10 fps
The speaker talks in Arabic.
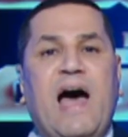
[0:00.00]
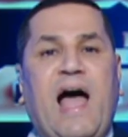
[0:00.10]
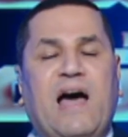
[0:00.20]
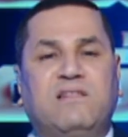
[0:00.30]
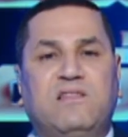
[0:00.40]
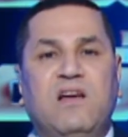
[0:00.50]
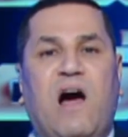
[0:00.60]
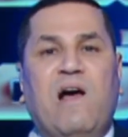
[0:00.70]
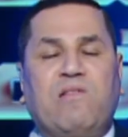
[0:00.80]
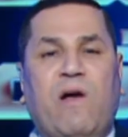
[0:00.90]
احد
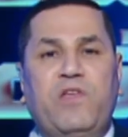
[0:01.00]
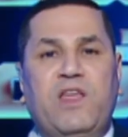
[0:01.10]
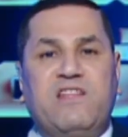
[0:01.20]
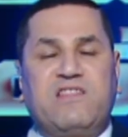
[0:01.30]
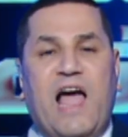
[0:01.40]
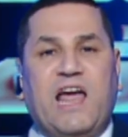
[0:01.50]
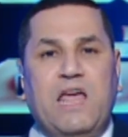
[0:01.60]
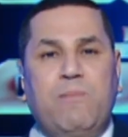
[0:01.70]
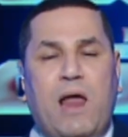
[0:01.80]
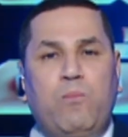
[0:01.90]
اساطير
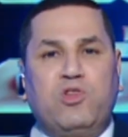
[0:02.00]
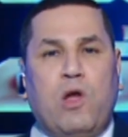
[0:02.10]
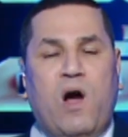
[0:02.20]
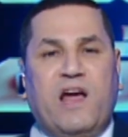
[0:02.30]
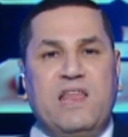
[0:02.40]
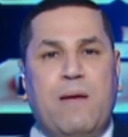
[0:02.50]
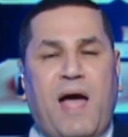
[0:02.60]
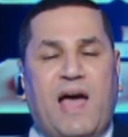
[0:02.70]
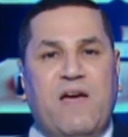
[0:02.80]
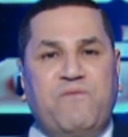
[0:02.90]
التحكيم المتواجده
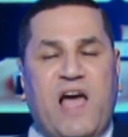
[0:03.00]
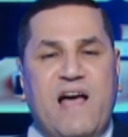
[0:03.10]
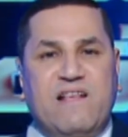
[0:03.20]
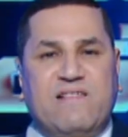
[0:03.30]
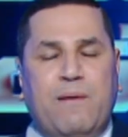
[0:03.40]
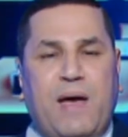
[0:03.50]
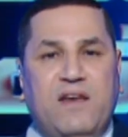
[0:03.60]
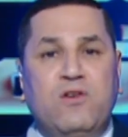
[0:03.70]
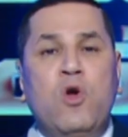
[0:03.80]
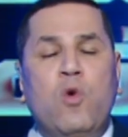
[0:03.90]
معنا في هذا الزمان